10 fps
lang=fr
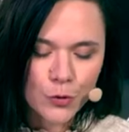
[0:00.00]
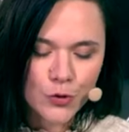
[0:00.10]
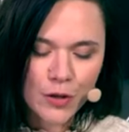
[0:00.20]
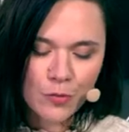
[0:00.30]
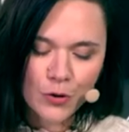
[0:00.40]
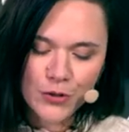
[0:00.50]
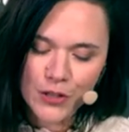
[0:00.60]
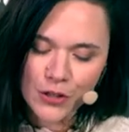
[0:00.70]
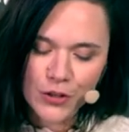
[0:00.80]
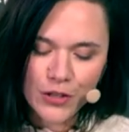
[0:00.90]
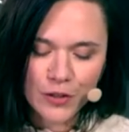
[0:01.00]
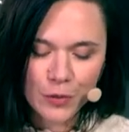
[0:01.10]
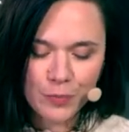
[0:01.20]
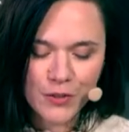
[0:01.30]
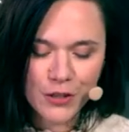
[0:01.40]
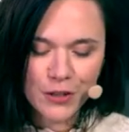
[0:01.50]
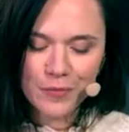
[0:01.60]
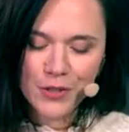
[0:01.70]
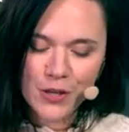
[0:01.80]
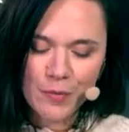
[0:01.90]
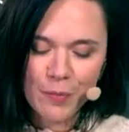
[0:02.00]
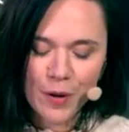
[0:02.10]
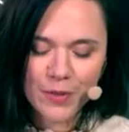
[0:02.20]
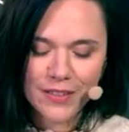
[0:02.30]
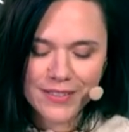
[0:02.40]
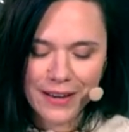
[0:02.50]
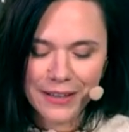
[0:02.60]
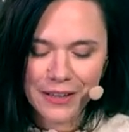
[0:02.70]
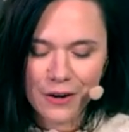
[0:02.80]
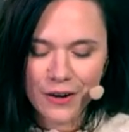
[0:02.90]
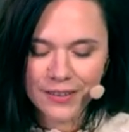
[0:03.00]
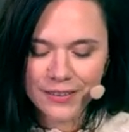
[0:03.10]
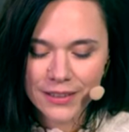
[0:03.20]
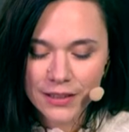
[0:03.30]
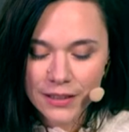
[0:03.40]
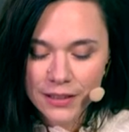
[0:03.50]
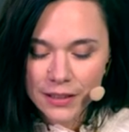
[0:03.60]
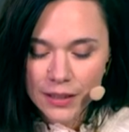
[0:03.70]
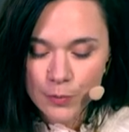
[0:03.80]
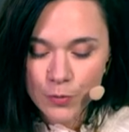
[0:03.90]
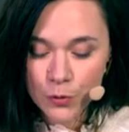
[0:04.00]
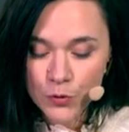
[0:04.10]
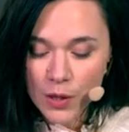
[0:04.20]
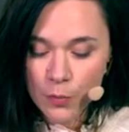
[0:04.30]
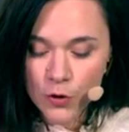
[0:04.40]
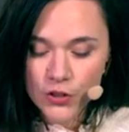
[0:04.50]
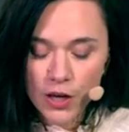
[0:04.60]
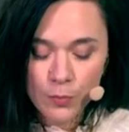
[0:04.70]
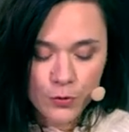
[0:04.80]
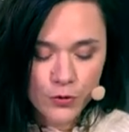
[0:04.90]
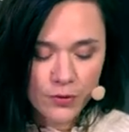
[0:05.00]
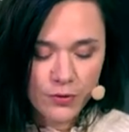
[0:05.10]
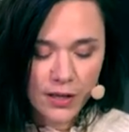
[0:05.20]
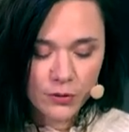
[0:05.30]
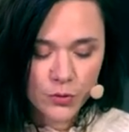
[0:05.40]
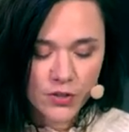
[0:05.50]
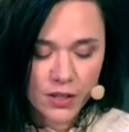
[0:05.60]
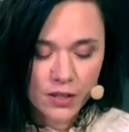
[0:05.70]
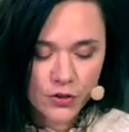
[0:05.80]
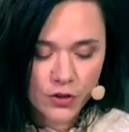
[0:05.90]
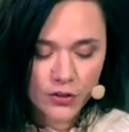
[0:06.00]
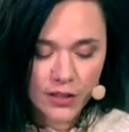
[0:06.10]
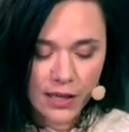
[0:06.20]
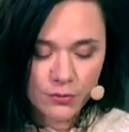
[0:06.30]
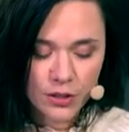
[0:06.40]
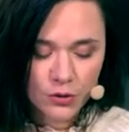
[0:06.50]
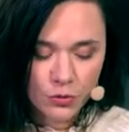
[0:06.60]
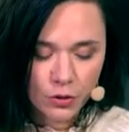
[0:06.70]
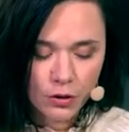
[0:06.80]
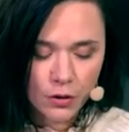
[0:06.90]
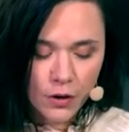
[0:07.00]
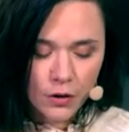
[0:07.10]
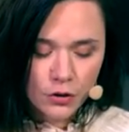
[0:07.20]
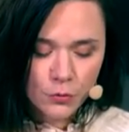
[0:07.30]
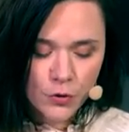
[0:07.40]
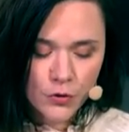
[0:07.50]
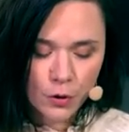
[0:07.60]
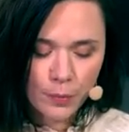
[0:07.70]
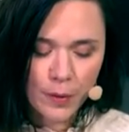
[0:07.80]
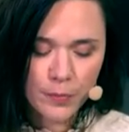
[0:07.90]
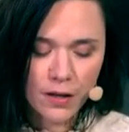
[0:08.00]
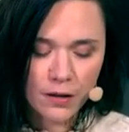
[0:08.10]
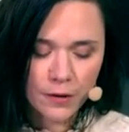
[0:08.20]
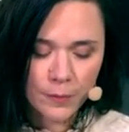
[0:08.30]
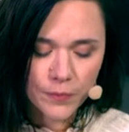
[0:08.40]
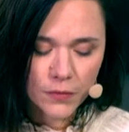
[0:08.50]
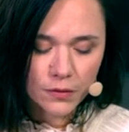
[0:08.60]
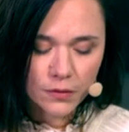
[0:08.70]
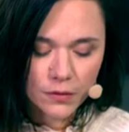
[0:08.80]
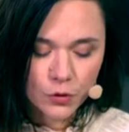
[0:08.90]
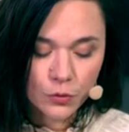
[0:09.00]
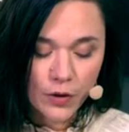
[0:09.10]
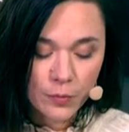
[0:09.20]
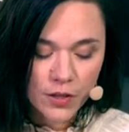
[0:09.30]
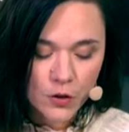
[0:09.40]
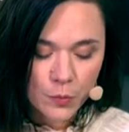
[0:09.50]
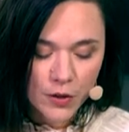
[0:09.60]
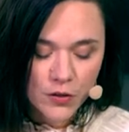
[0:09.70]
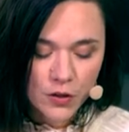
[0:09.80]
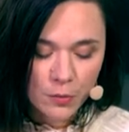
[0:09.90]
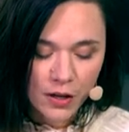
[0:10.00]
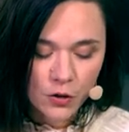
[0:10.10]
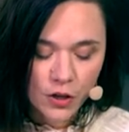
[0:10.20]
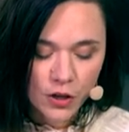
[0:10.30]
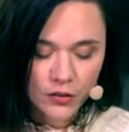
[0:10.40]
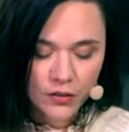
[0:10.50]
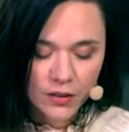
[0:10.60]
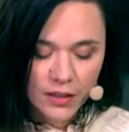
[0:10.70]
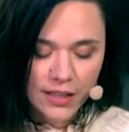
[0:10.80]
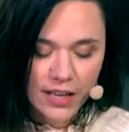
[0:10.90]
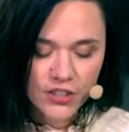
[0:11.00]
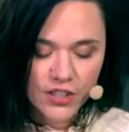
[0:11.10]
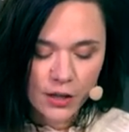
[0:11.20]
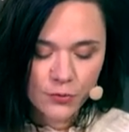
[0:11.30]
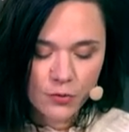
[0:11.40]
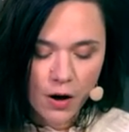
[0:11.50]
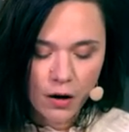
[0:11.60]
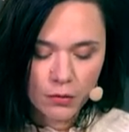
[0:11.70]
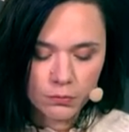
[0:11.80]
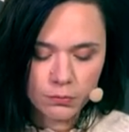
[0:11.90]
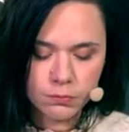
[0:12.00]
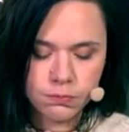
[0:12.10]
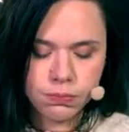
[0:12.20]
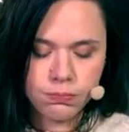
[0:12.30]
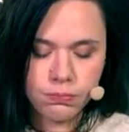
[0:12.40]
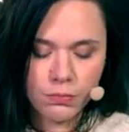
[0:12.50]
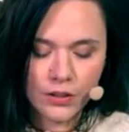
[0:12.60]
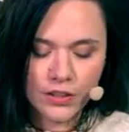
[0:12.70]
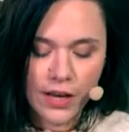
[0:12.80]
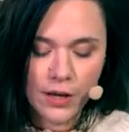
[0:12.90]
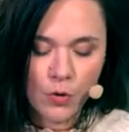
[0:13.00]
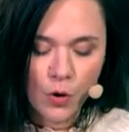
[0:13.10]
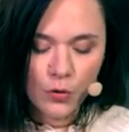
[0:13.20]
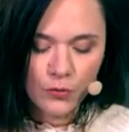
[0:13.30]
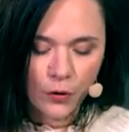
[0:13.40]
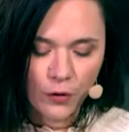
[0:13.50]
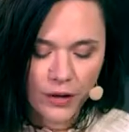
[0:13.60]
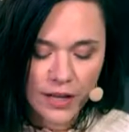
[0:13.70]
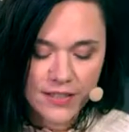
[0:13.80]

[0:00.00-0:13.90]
Tu sais, moi aussi, quand j'étais petit, j'aimais pas bien ça à l'école. Et plus on s'approchait, plus j'avais la nausée. Je sortais de la voiture. Je me sens pas bien. Tout va bien se passer, ma cocotte. Et à chaque fois, hmm, game over.